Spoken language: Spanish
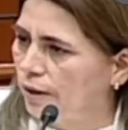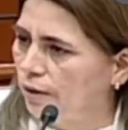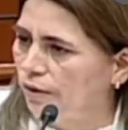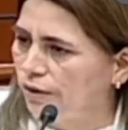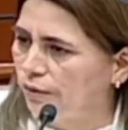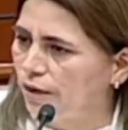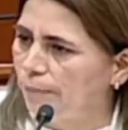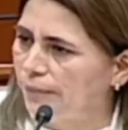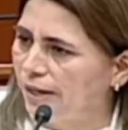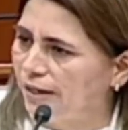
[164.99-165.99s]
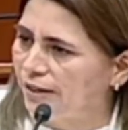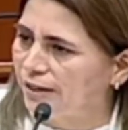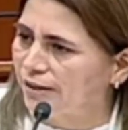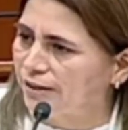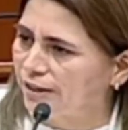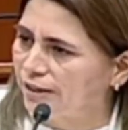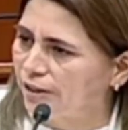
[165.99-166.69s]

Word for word: Cogí una piedra, traté de